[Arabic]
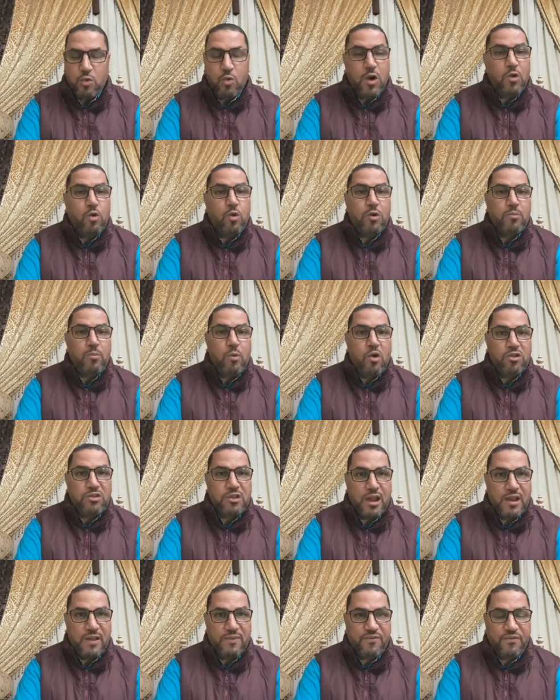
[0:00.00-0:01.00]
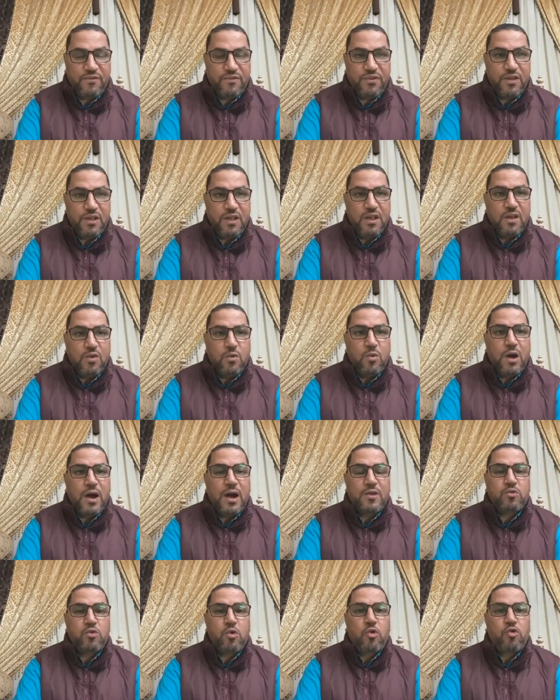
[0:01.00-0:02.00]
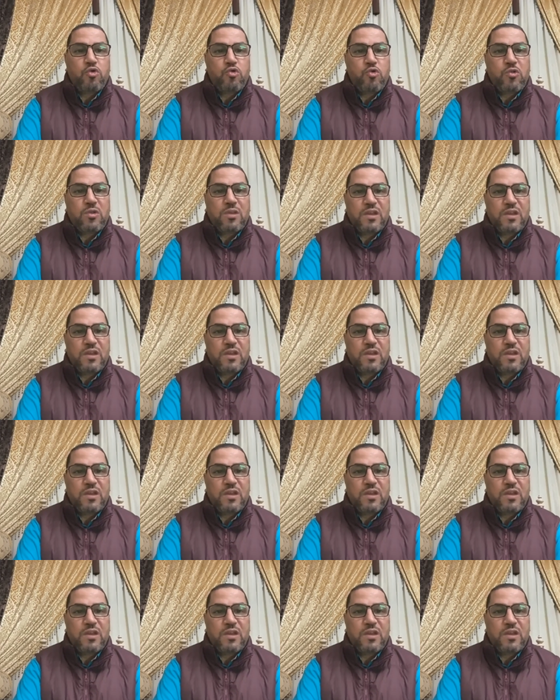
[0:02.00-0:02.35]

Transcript: ولون مختلف وتوكشو